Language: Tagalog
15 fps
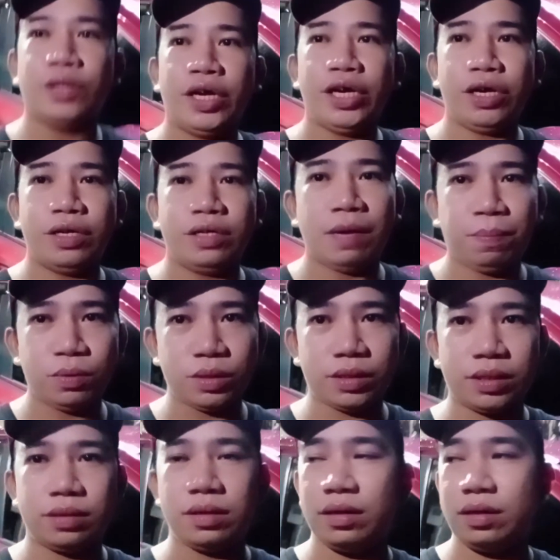So yun, napos,
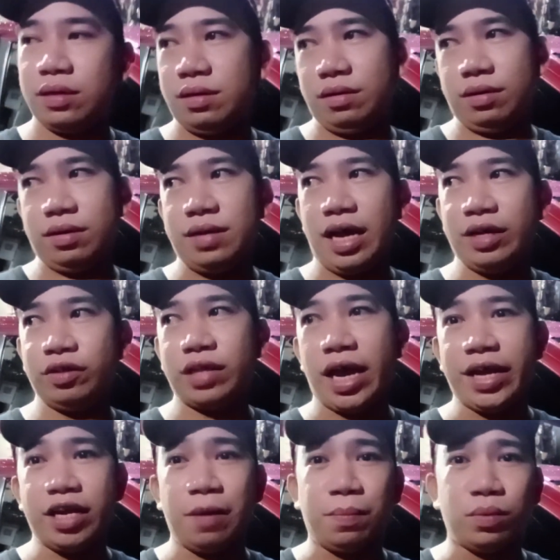na ano
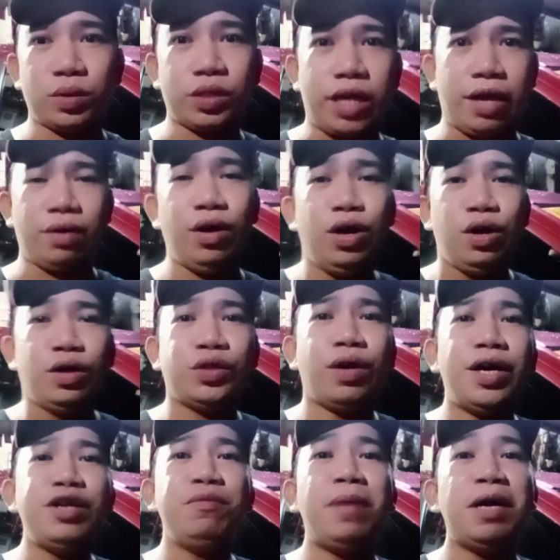tayo, na-post tayo. So
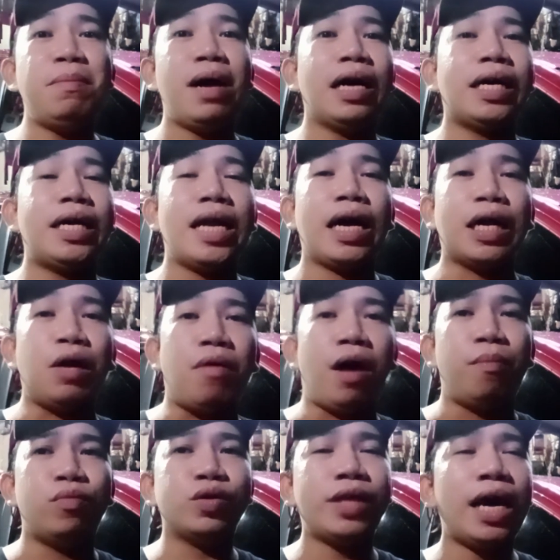ano ba yung mga
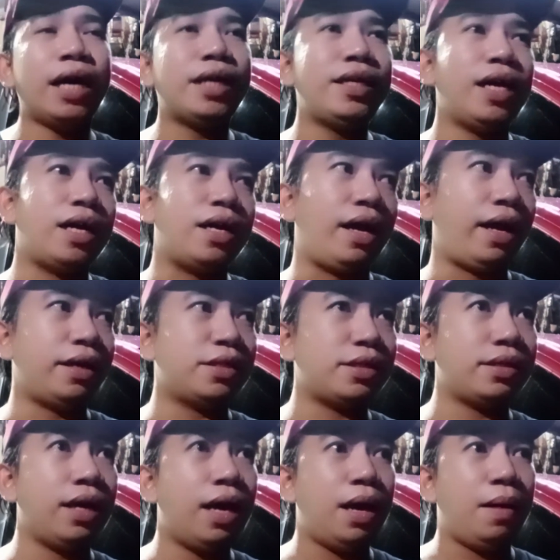ginagawa mo? Sa akin nga
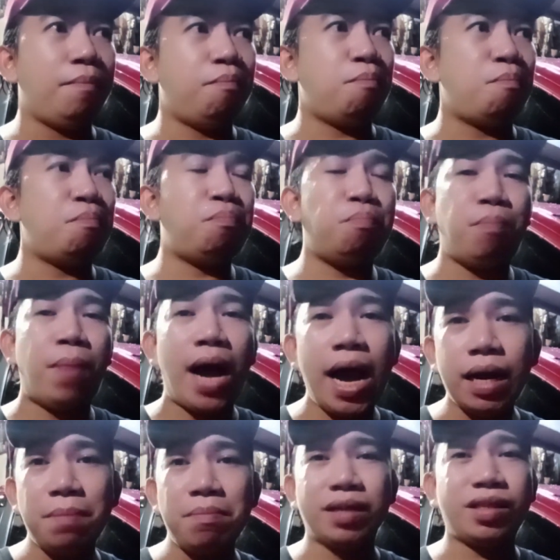guys,
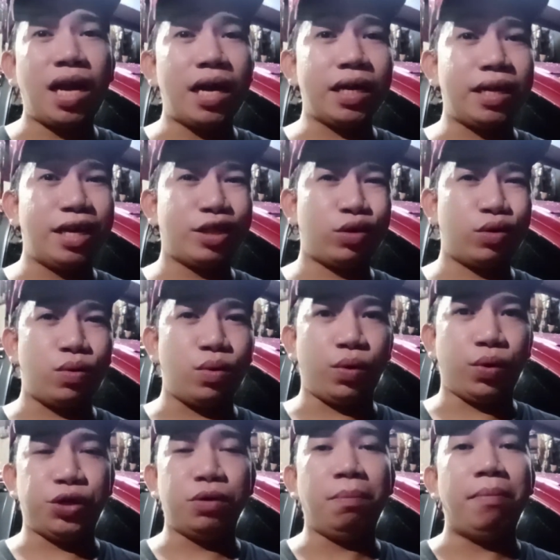para ma-target
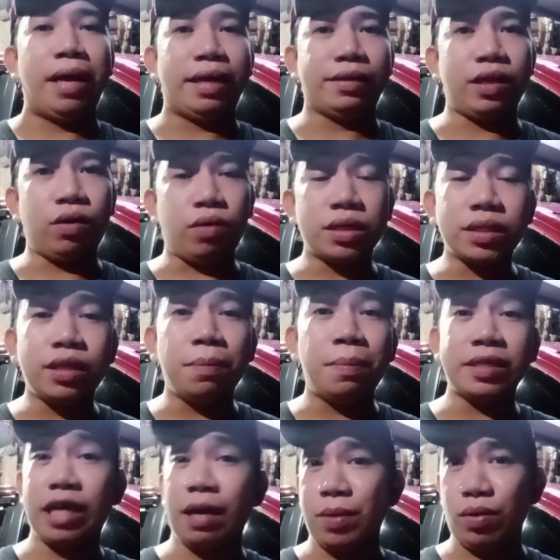ko yung benta ko kasi 'di ba
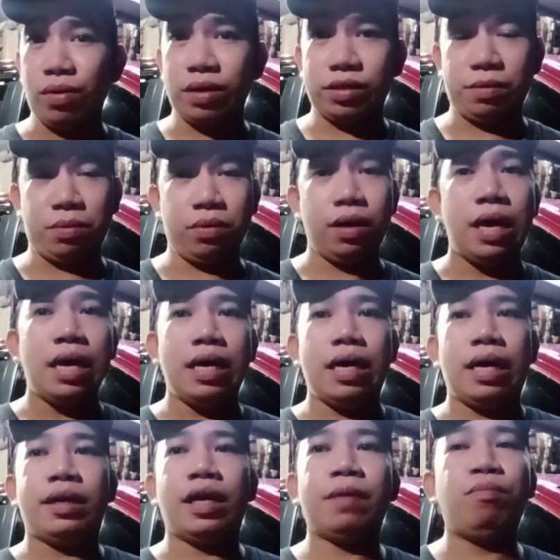sabi ko nga sa'yo,
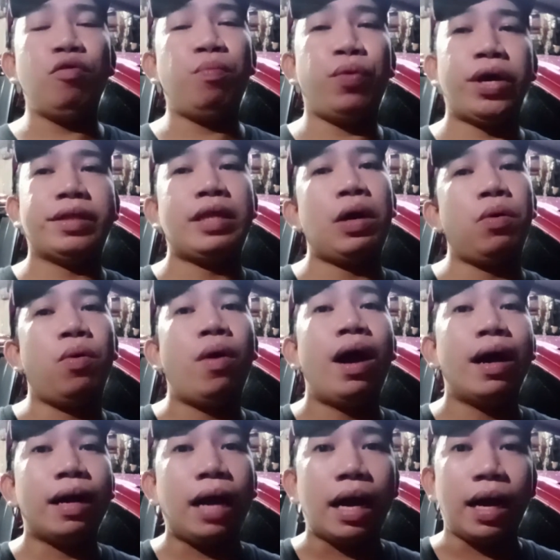nagpupuyat ako
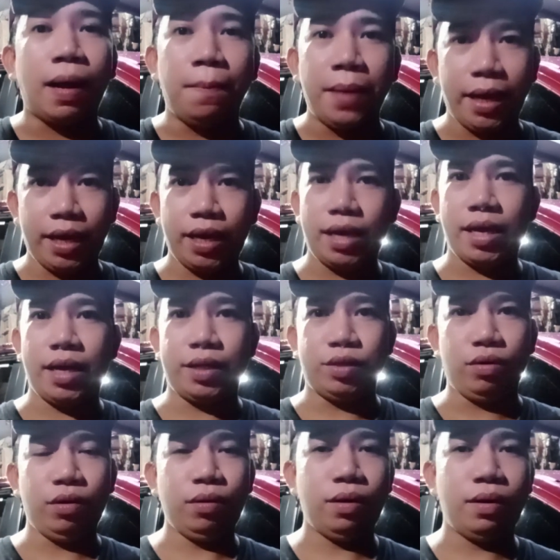hanggang gabi,
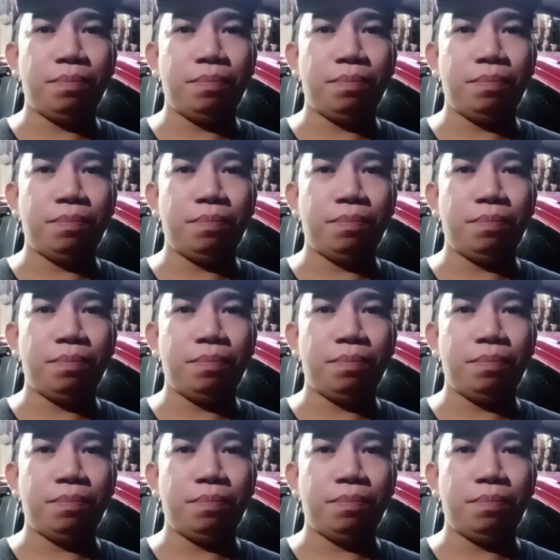no?